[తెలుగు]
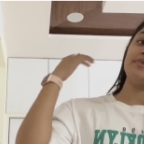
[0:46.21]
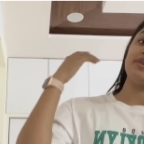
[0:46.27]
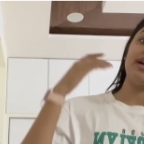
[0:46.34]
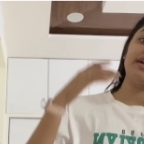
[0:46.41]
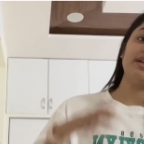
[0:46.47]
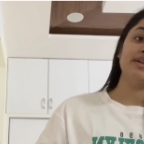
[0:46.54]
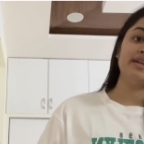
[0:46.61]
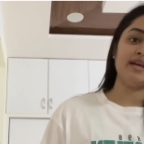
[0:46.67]

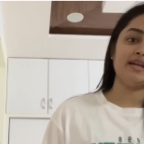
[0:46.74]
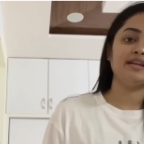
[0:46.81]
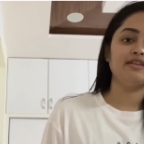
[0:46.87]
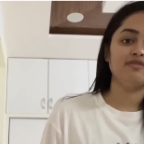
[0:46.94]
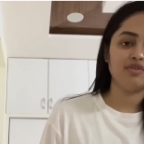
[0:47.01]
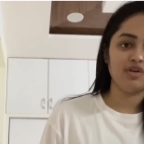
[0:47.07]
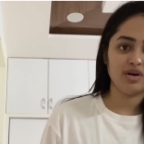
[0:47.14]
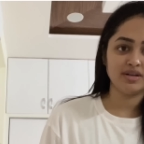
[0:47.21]
అంటే డైలీ
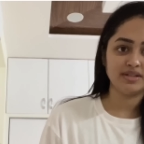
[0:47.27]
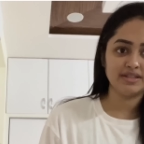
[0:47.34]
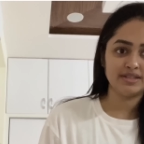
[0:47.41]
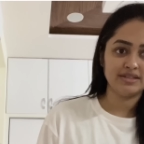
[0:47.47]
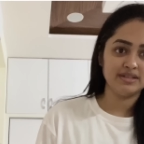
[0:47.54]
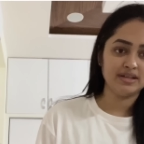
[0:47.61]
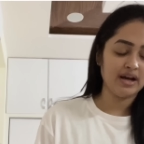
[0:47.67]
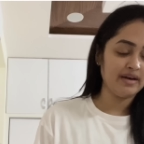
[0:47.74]
వ్లాగ్స్
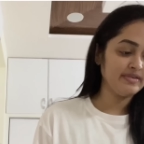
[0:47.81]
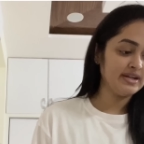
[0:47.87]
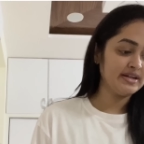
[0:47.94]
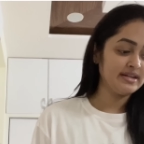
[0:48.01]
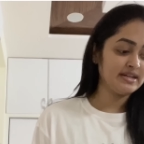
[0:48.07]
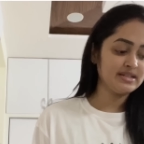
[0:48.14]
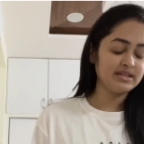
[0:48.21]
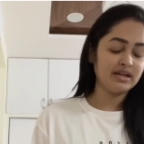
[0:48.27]
అవి
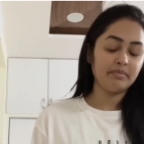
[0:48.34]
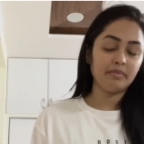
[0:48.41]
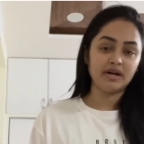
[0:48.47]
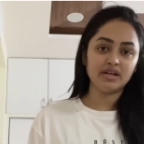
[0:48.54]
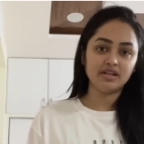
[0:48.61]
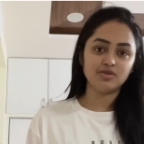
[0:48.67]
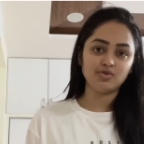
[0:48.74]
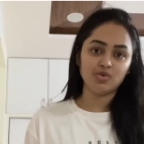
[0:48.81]
ఇంట్రెస్ట్
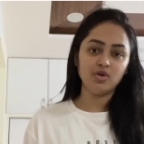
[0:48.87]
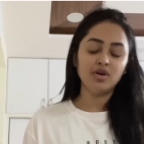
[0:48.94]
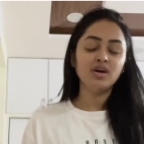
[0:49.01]
అనమాట సో